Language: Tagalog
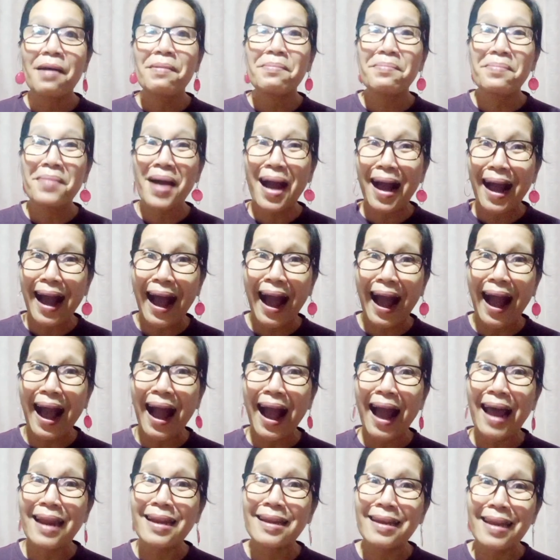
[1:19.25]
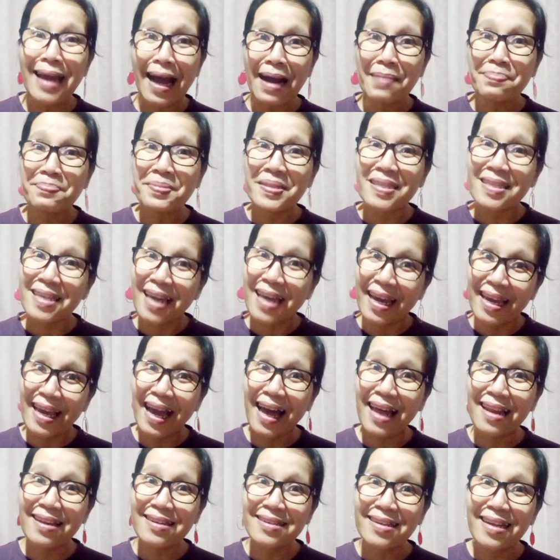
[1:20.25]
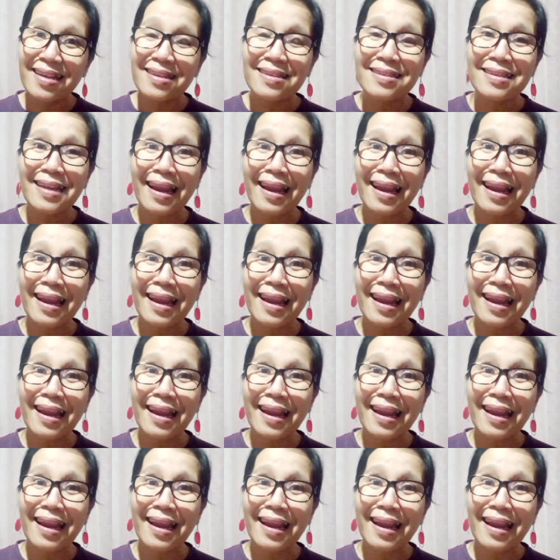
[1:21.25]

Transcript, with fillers: makalapit kay Alden